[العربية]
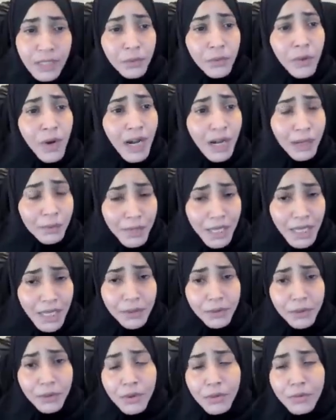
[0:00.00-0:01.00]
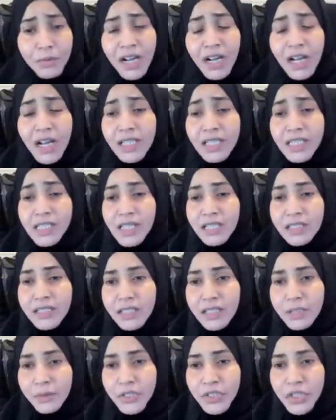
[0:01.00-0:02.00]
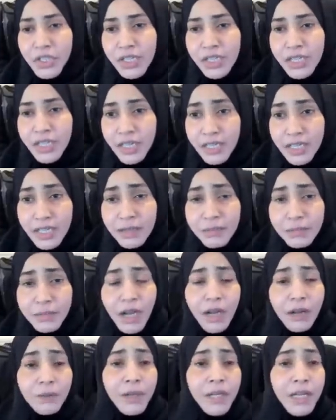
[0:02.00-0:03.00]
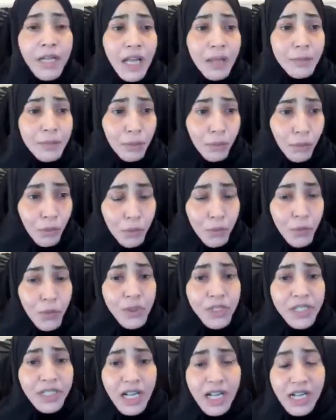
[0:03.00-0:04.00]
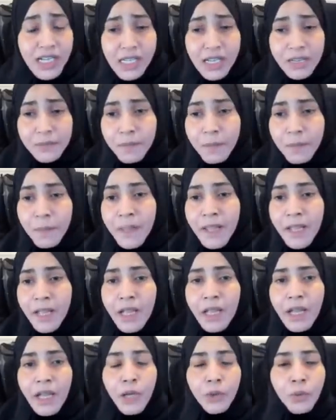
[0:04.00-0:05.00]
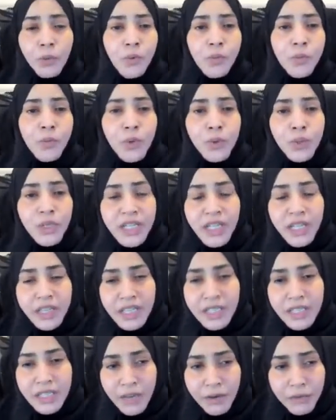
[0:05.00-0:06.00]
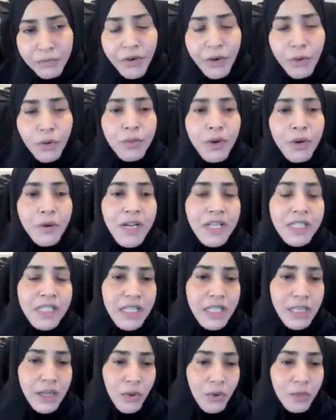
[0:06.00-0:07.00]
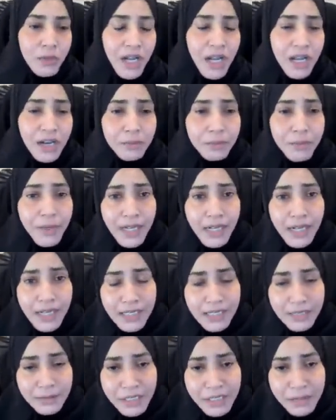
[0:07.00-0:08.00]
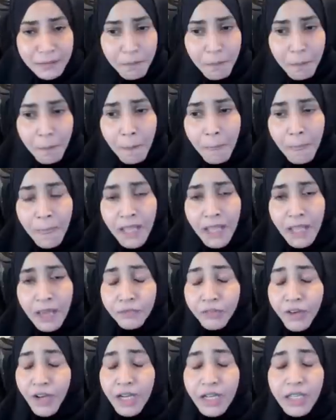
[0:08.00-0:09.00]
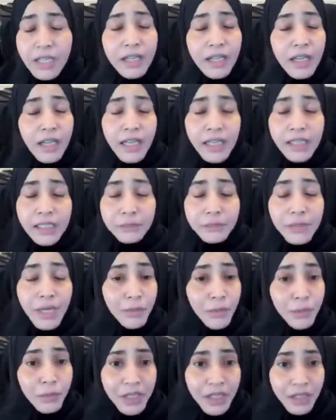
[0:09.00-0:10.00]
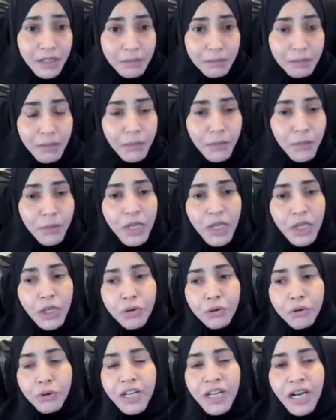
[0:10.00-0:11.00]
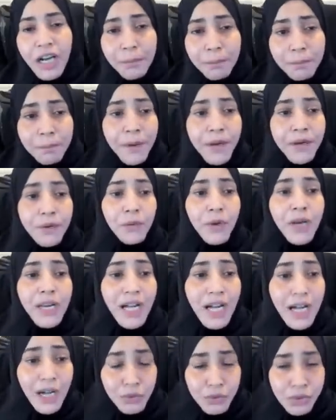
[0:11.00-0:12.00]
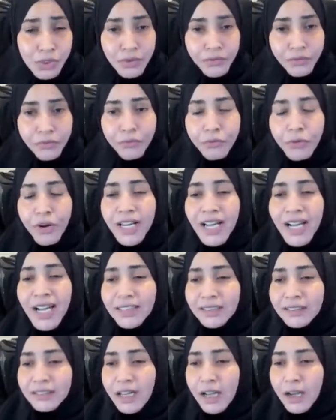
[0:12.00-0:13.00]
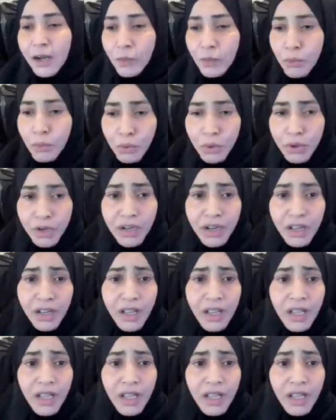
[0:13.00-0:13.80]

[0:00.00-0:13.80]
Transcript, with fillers: واعمالكم خالصه لوجه الكريم يقبلها بالقبول الحسن القبول الذي يرفع موازينكم يا رب العالمين فحقيقه يعني ما ممكن ما ممكن انه انا اعبر ولا اوصف ولا حتى اقول